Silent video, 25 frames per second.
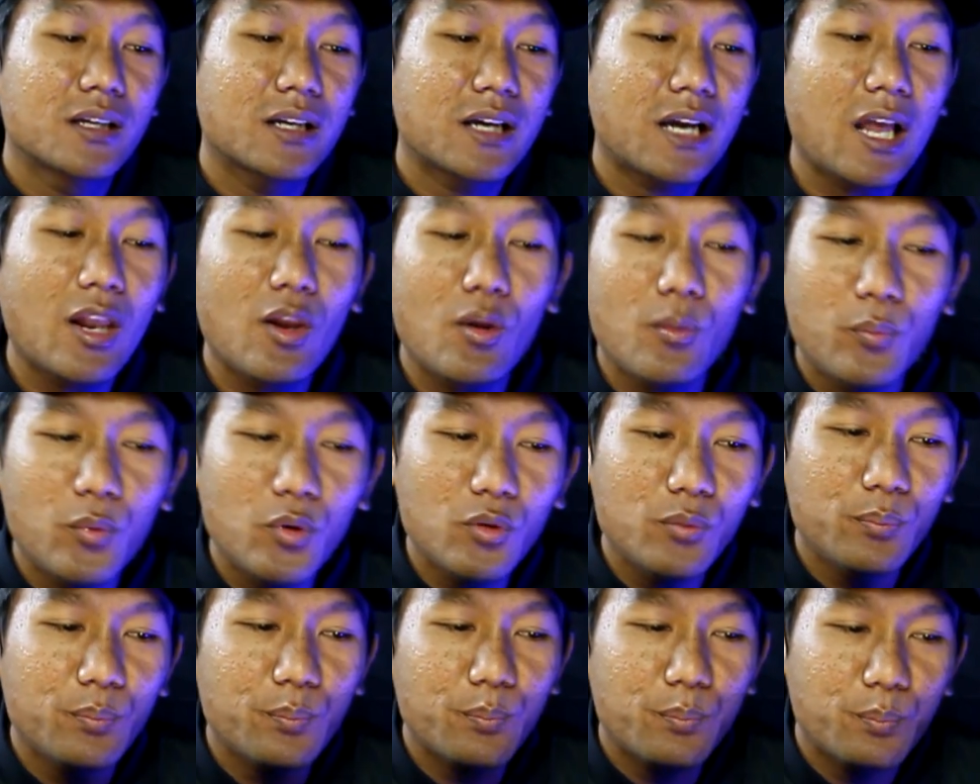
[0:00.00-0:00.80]

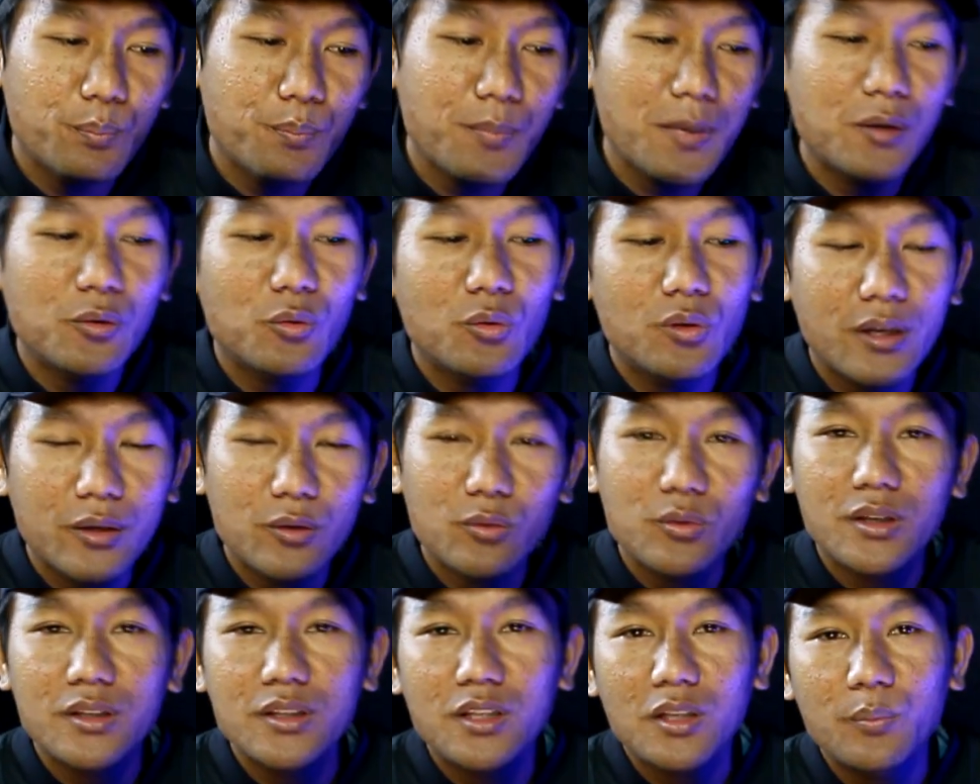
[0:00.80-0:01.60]
Kalaupun Madura
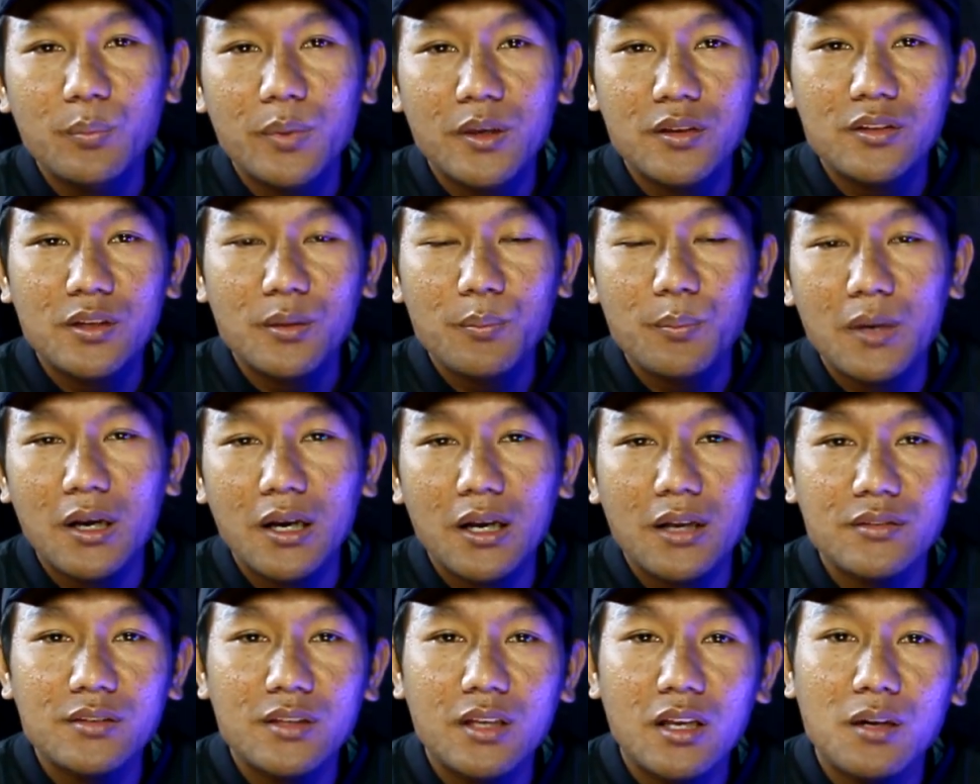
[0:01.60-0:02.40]
United PSM
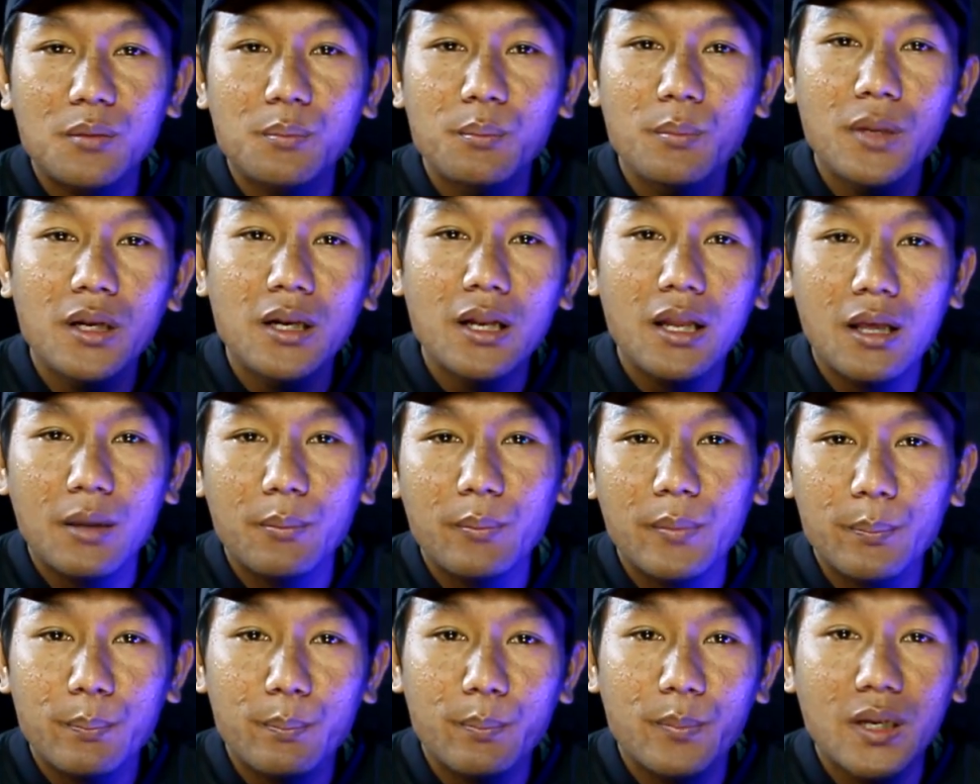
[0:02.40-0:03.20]
Makassar
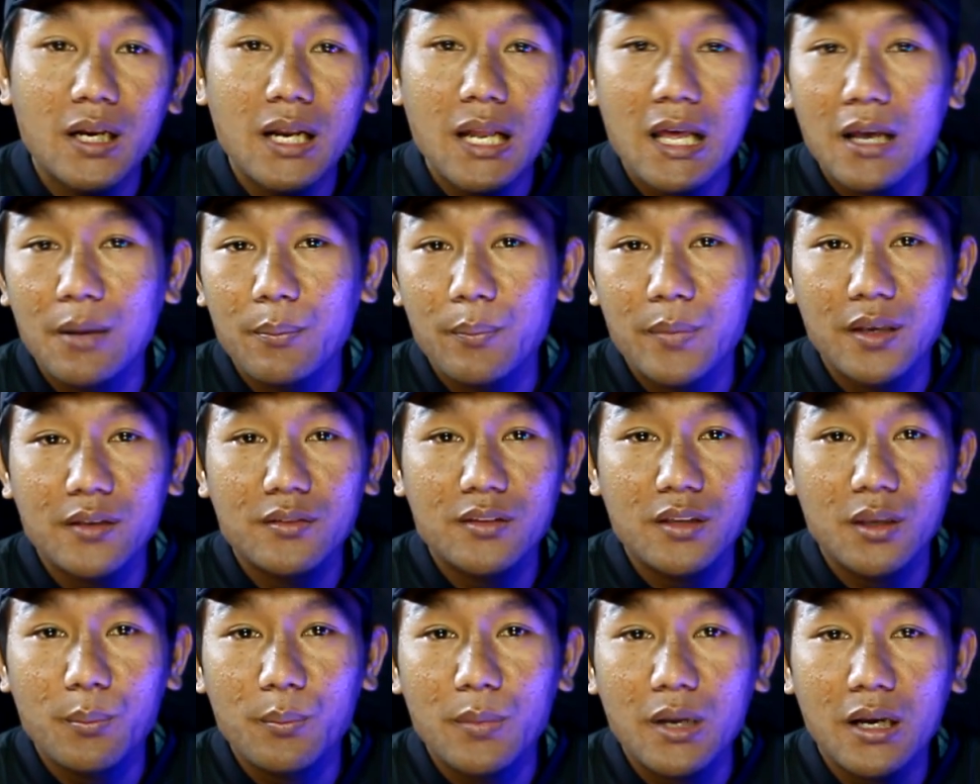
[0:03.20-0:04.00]
menang menang
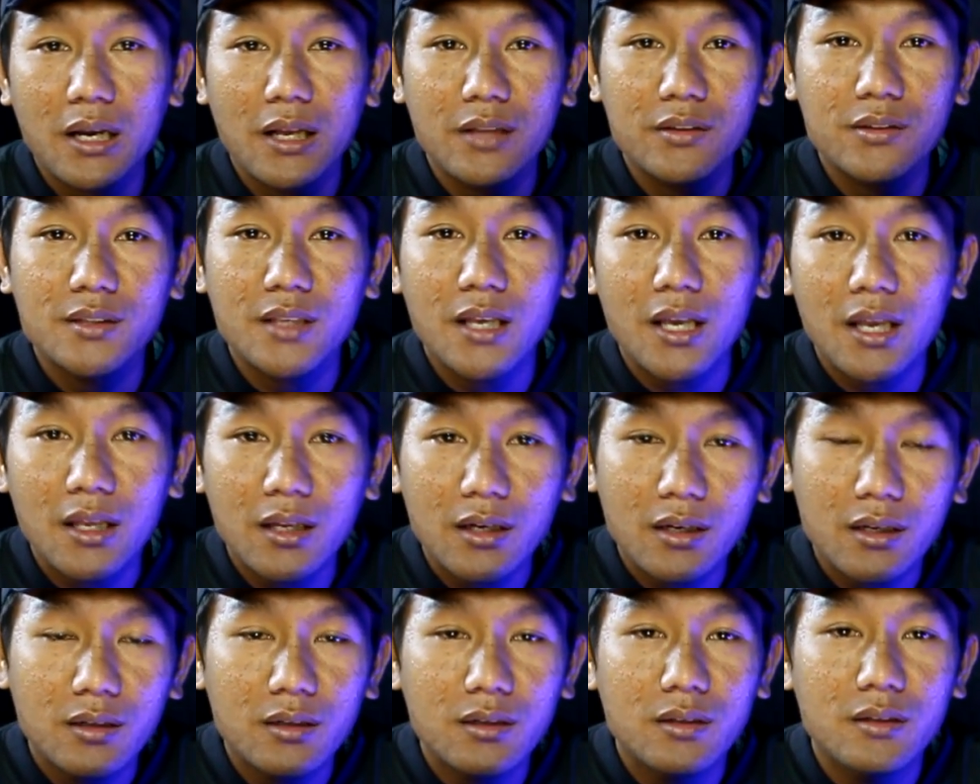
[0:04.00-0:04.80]
PSM
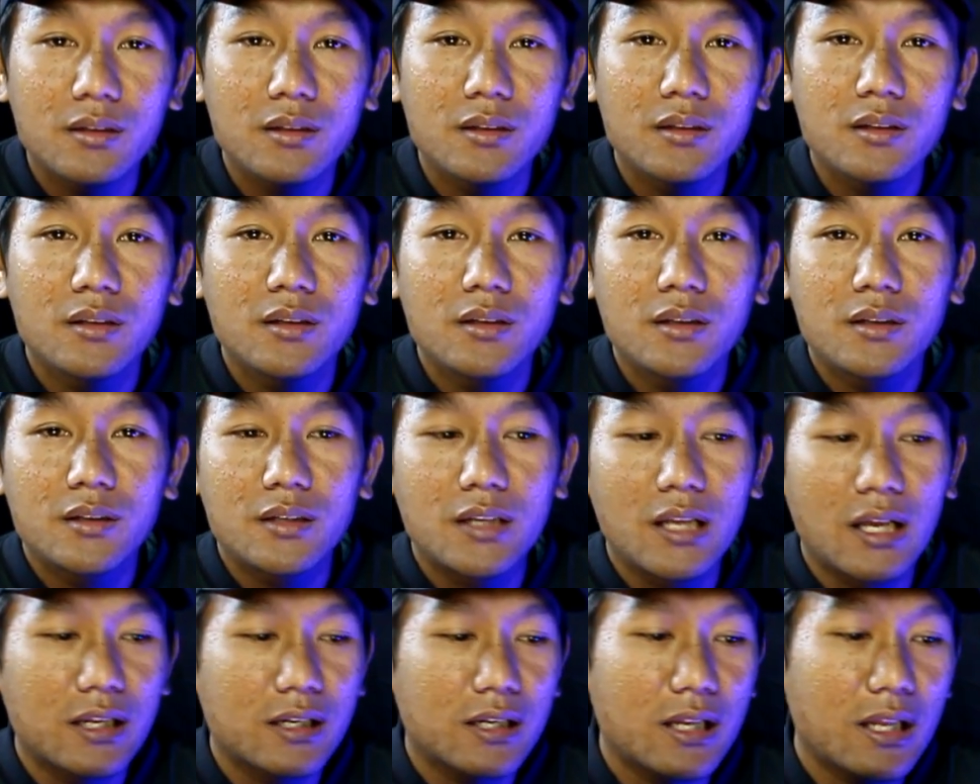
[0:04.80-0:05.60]
Makassar
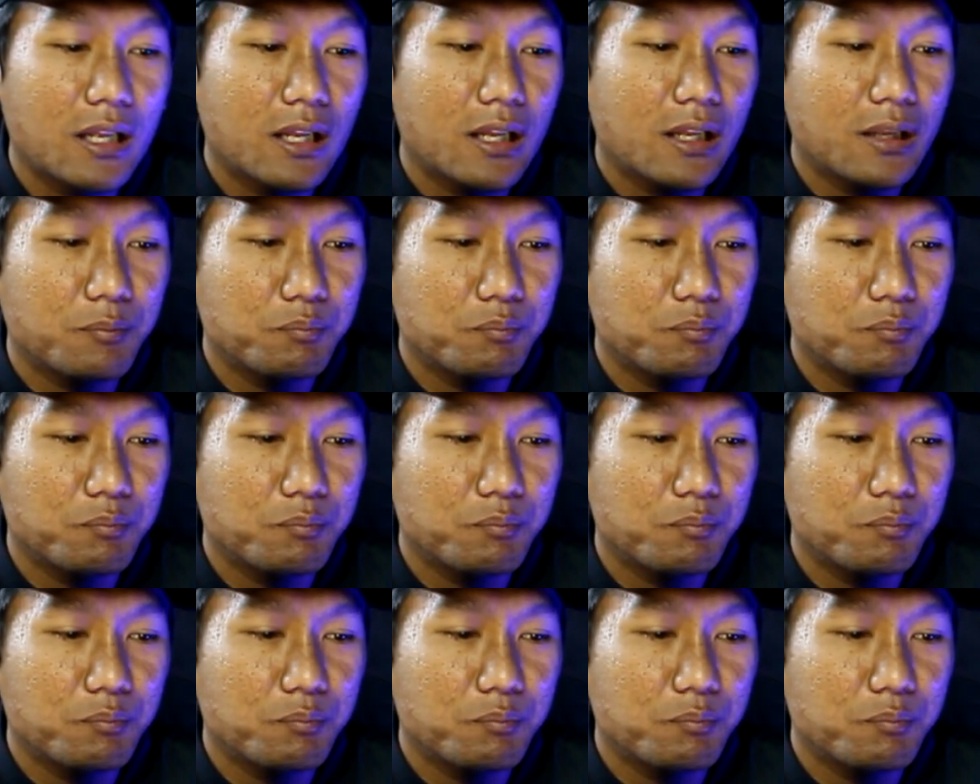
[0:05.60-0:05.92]
dan